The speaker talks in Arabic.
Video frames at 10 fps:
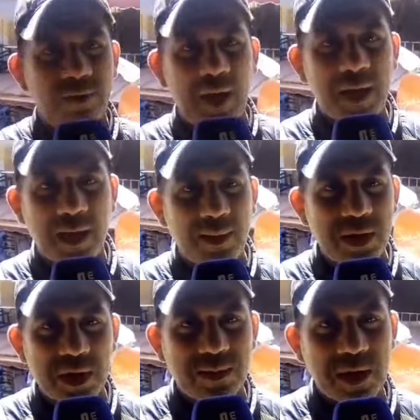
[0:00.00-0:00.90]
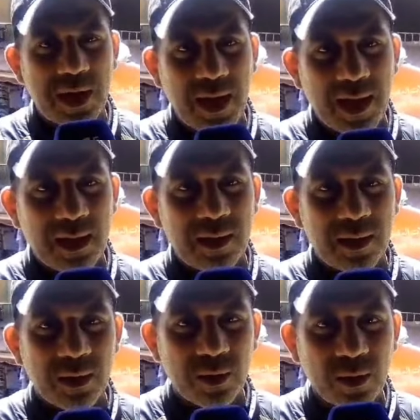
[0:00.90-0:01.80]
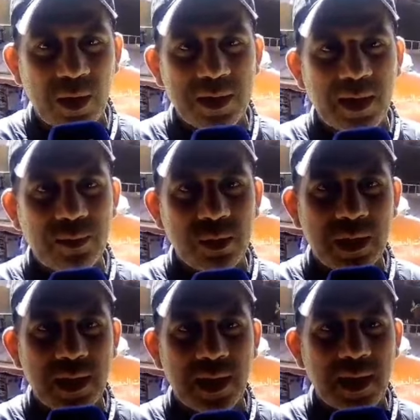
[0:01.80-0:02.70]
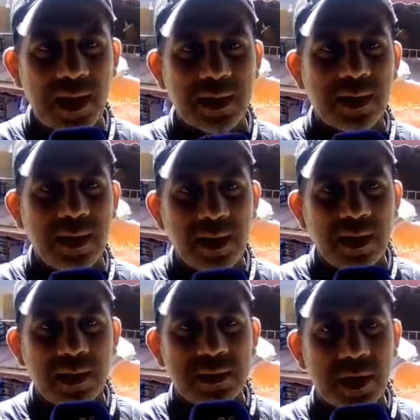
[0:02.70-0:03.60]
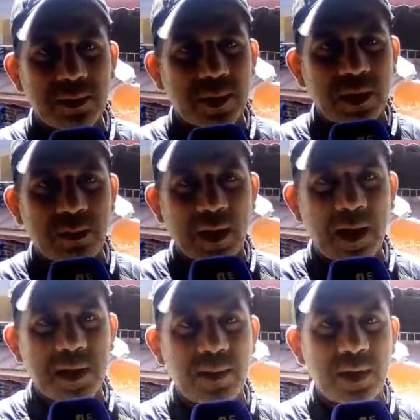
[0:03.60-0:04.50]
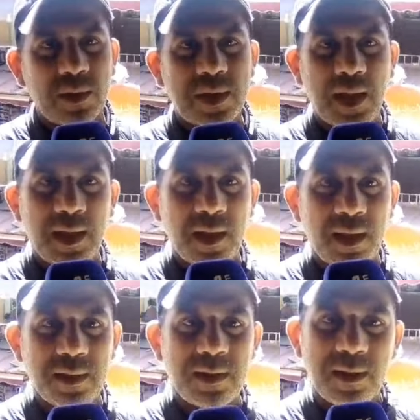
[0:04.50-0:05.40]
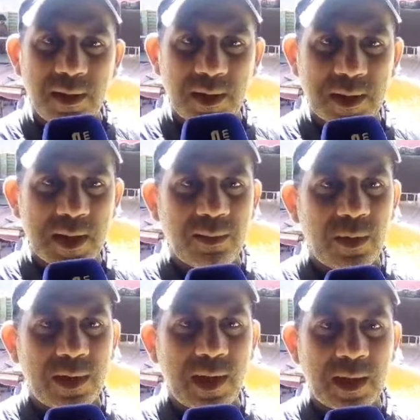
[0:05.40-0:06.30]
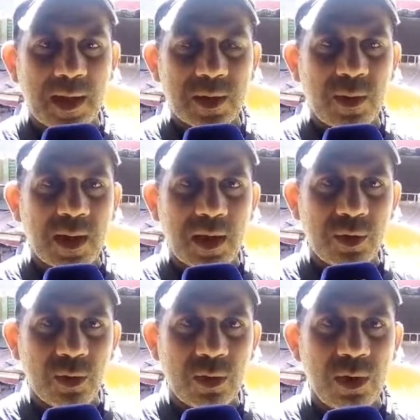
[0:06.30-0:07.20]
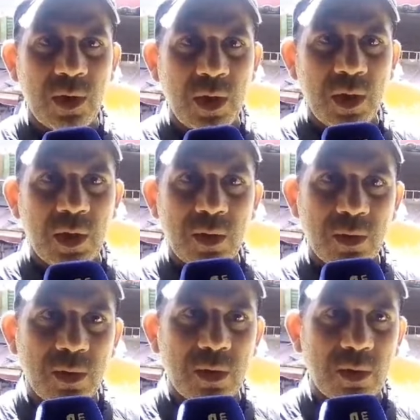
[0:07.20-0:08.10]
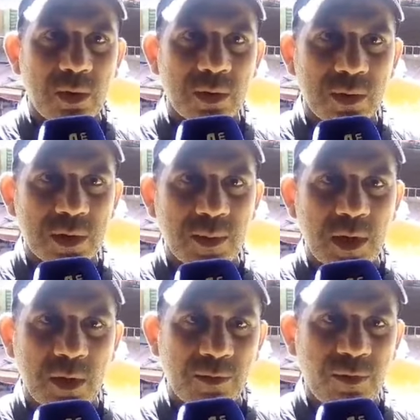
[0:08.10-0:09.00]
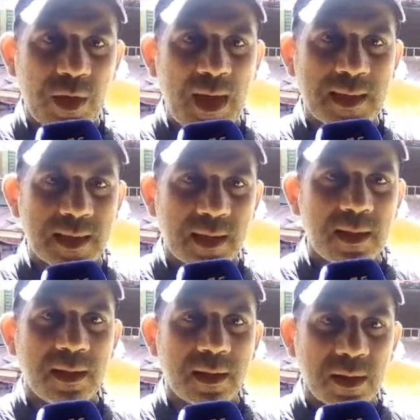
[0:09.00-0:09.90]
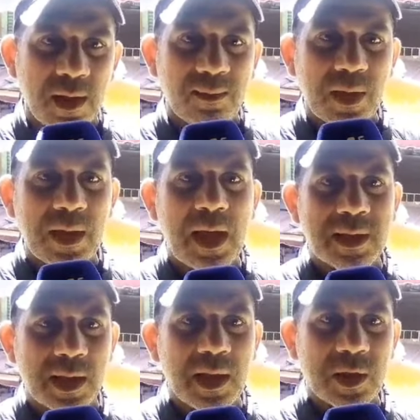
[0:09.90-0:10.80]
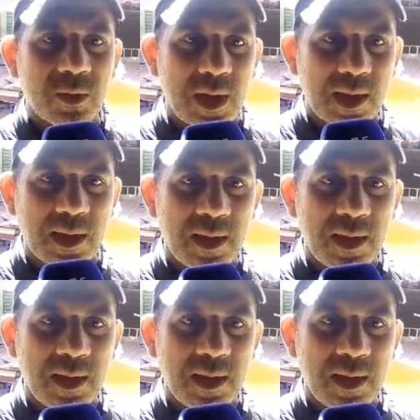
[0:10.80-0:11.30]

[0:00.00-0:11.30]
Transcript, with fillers: حقيقه ما تعجبناش الحال وحنا الحمد لله الان كنتمناو من الله سبحانه وتعالى يصيبوا لنا هاد الاسواق هادو ونتمناهم في احسن من احسن الاسواق